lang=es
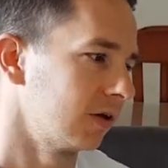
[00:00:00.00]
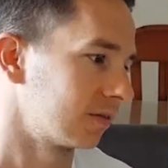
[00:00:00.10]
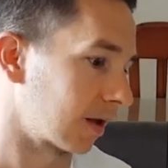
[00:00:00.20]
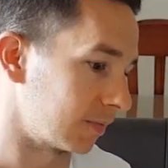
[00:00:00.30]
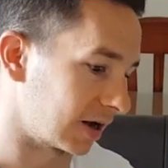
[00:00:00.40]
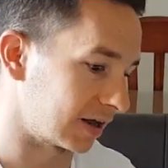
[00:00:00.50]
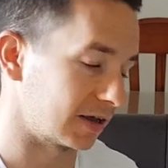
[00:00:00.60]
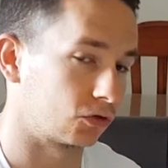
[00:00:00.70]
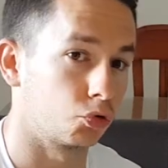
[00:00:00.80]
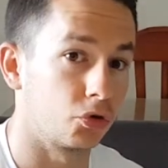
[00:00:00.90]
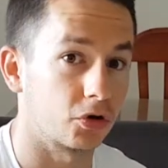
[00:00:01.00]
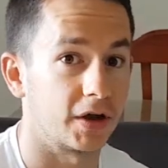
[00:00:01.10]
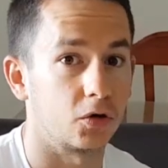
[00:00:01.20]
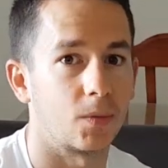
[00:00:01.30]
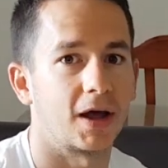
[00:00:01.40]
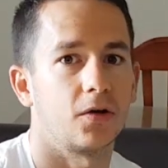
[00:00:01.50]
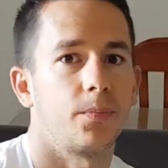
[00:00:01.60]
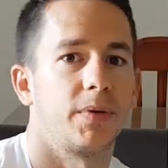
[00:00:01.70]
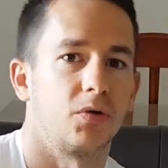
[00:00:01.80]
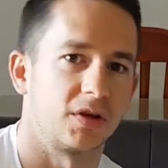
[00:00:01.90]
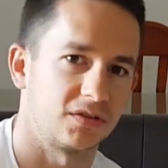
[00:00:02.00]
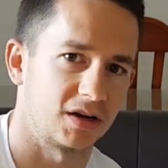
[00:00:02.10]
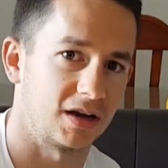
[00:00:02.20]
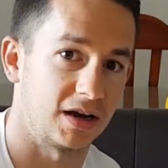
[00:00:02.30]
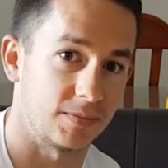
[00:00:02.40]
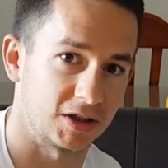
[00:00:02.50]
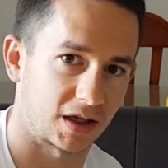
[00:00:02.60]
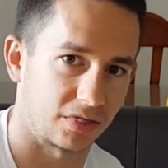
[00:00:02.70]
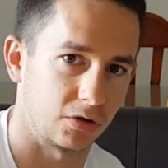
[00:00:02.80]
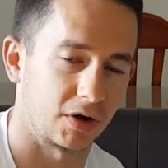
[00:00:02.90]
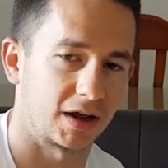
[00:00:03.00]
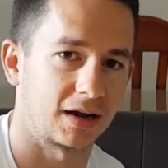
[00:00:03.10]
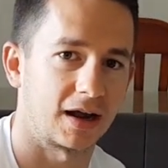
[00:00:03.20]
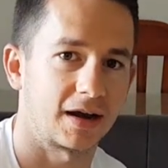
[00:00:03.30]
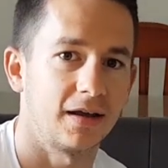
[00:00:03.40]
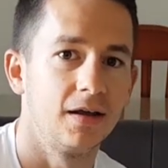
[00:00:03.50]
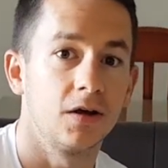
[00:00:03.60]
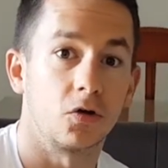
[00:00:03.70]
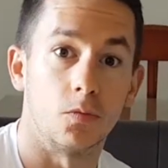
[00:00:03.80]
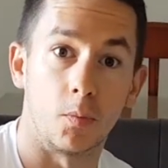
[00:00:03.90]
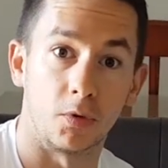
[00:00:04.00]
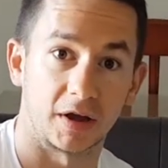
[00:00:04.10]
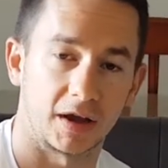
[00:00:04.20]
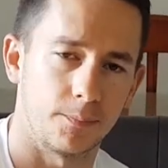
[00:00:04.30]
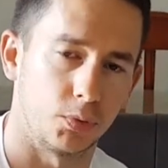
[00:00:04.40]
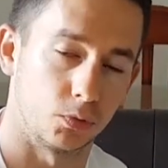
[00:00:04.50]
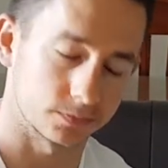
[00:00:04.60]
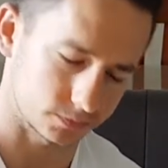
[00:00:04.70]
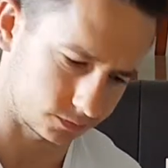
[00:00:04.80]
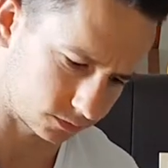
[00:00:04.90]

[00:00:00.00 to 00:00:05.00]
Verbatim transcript: También hay estudios en humanos, pero que tienen limitaciones claras, como por ejemplo